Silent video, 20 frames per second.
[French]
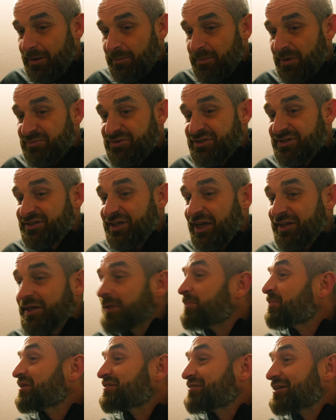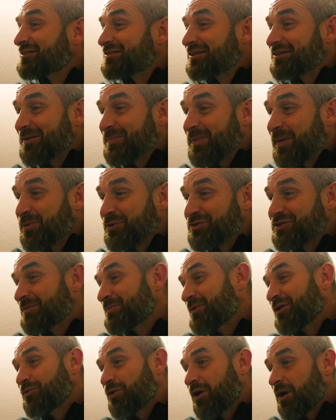Même si certains pensaient que ce n'était pas
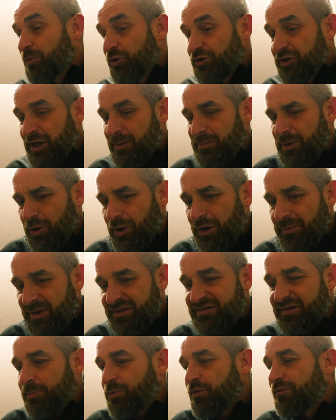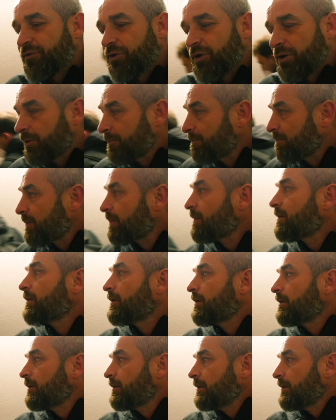possible, ben nous on l'a montré. mais ça prouve que
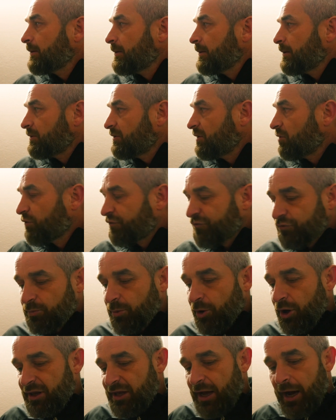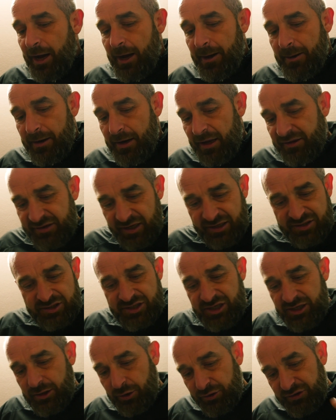dans le football, il y a la
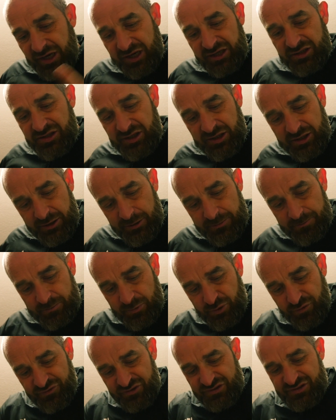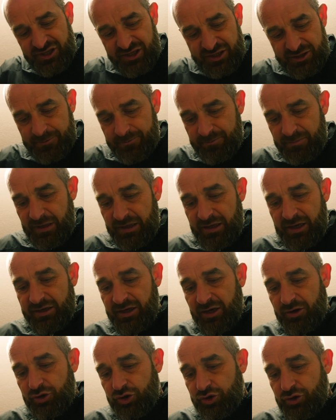tactique, le technique, le physique. Et il y a
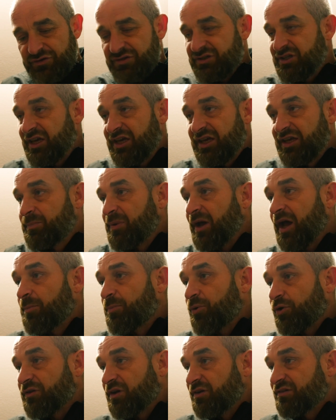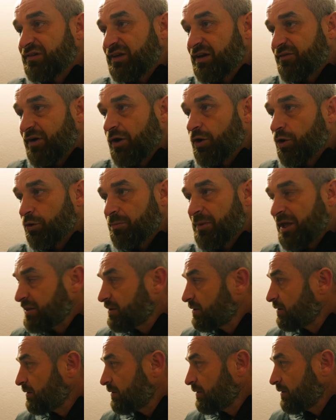quelque chose qui est hyper important, c'est les valeurs humaines.
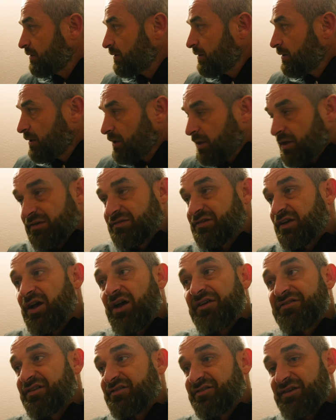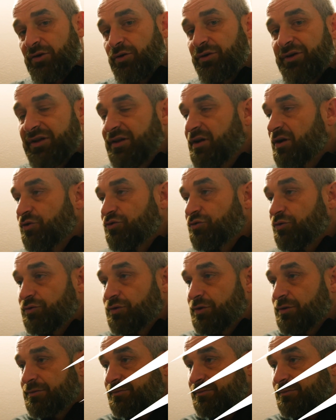Et c'est grâce à ça qu'on en est là aujourd'hui.